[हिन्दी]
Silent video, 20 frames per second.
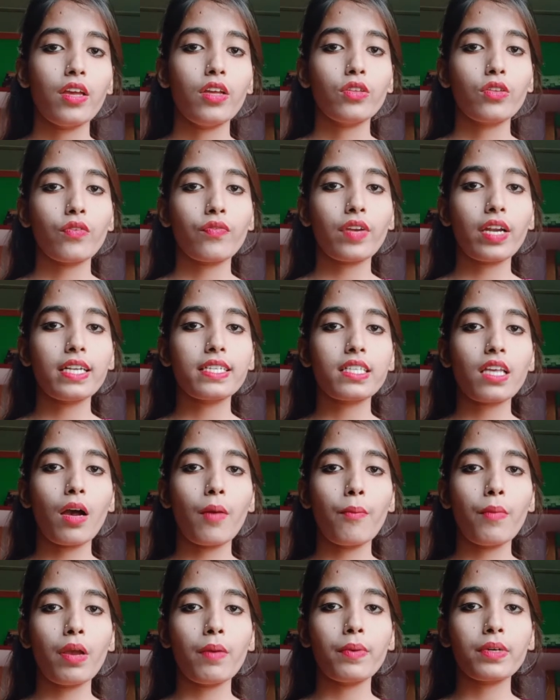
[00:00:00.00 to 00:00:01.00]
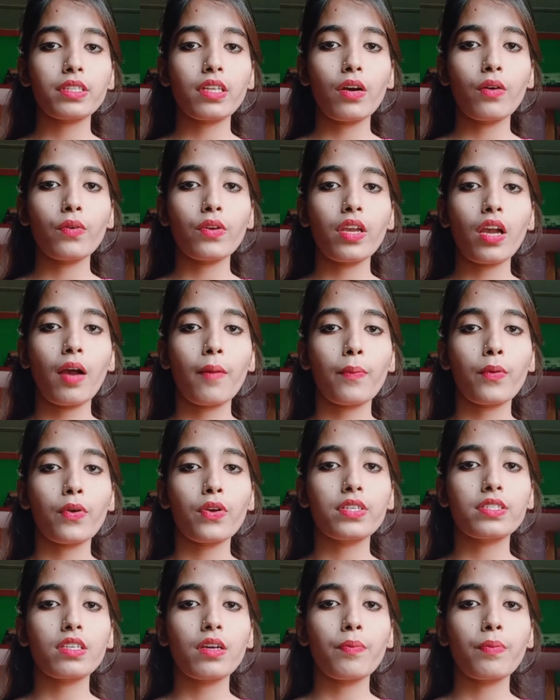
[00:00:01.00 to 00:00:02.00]
तो फ्रेंड्स अब मैं बताऊंगी आपको
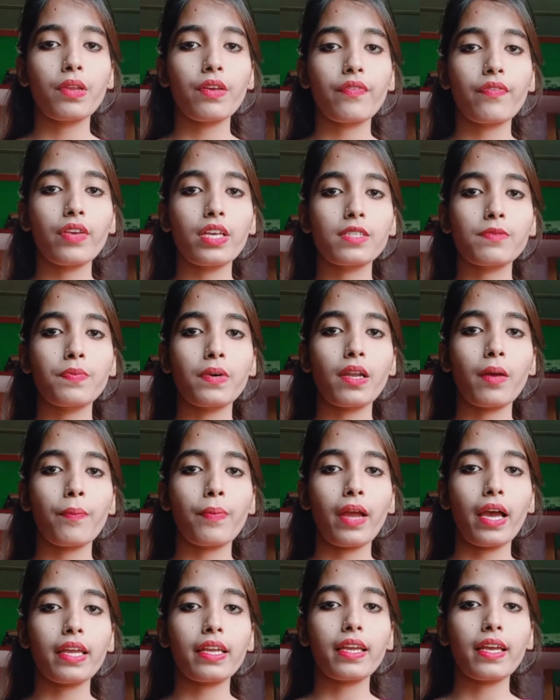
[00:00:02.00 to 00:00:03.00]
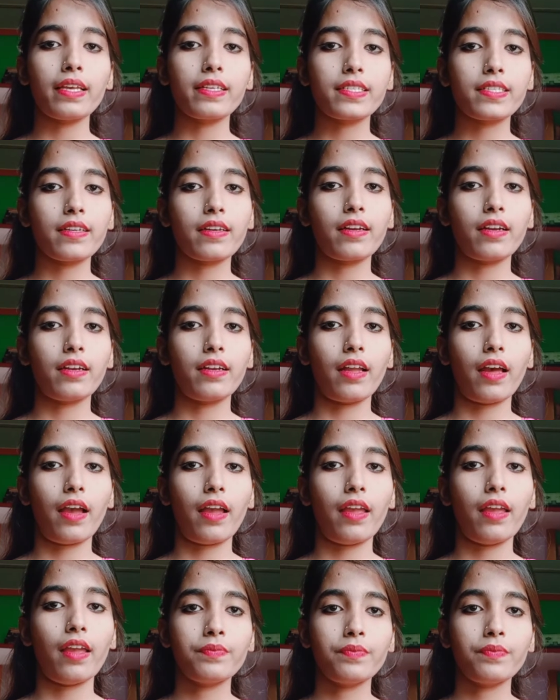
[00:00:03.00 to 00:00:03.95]
इसे अपने फेस पर अप्लाई कैसे करना है